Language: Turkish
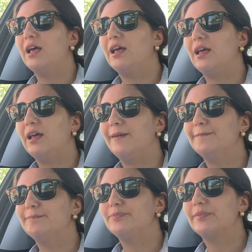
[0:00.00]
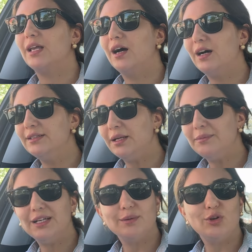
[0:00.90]
Ee,
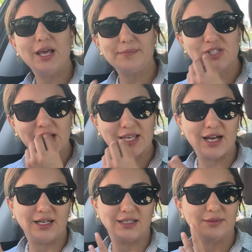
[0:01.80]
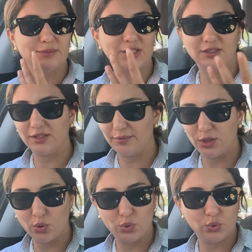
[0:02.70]
annemler de böyle hep şekerli. Bir yanında bir
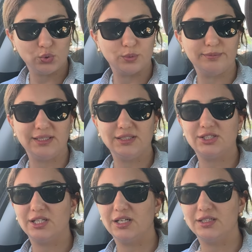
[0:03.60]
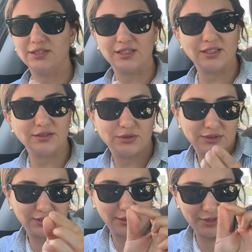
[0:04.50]
lokum, bir işte zaten
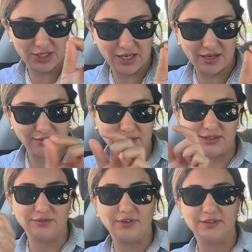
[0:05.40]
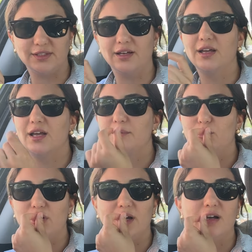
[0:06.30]
kıtlama şeker vardır Van'da.
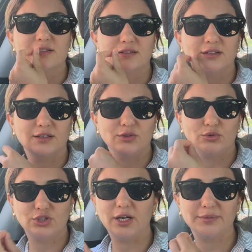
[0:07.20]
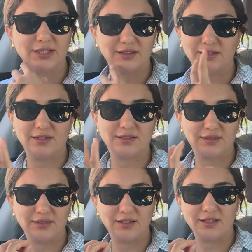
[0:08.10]
Böyle ağzında o çay bitene kadar
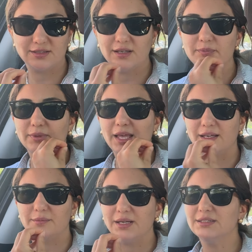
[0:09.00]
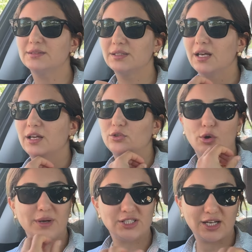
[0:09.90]
zaten neredeyse erimez.
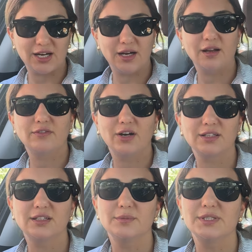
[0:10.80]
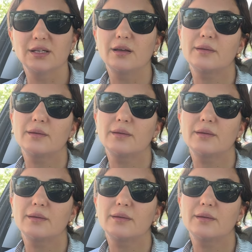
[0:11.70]
Normal şekerlerden farklıdır biz.